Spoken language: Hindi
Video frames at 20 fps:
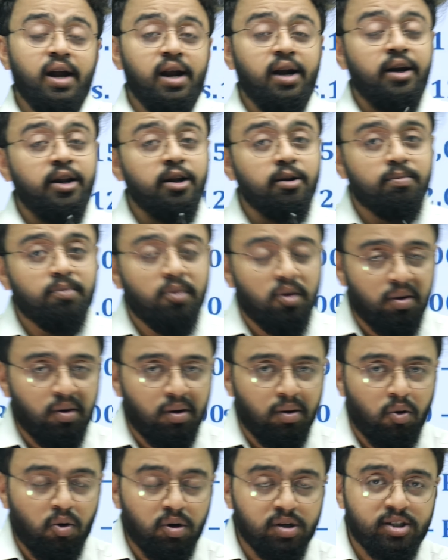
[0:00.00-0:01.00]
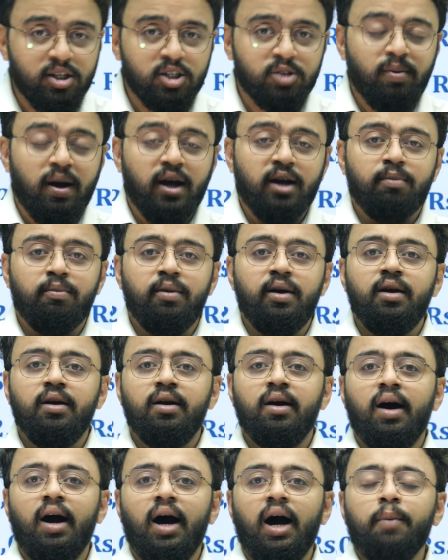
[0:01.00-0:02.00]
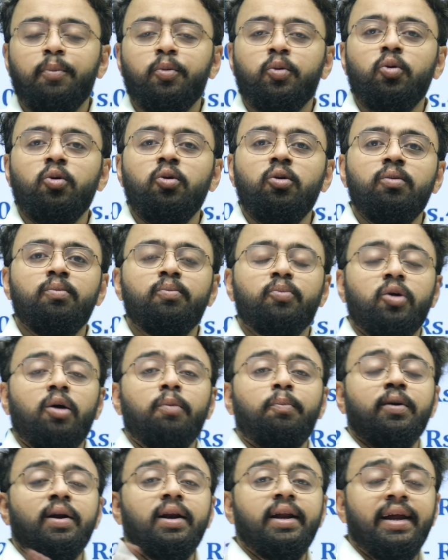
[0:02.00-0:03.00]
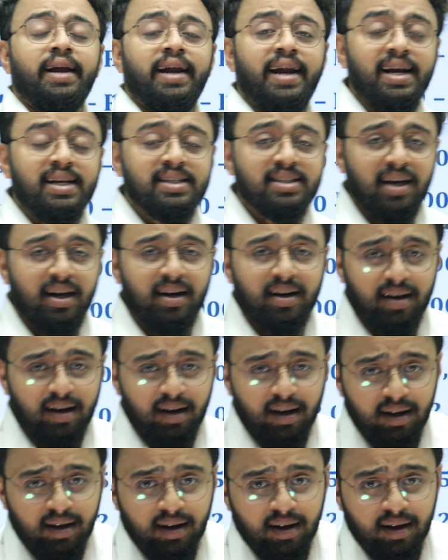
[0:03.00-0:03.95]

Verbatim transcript: इंडियन ओवरसीज बैंक में आपको प्रॉपरली एक साल का